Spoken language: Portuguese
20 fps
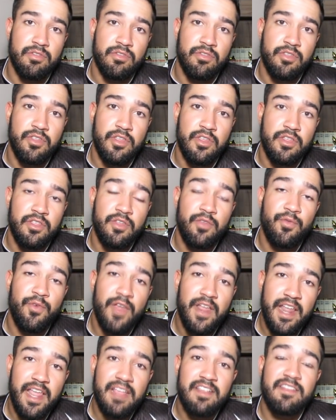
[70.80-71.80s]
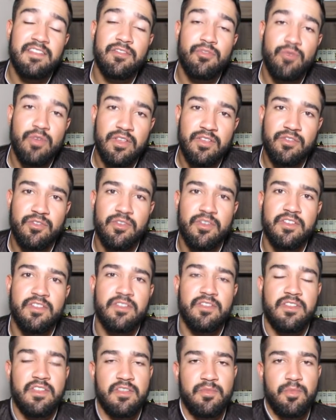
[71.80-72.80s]
de diferentes situações
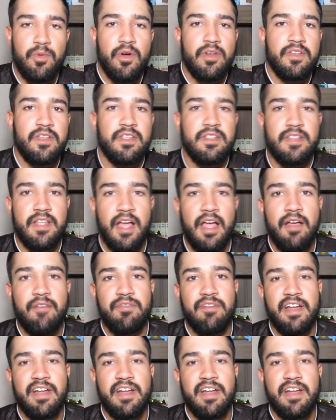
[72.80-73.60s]
que vocês podem estar tá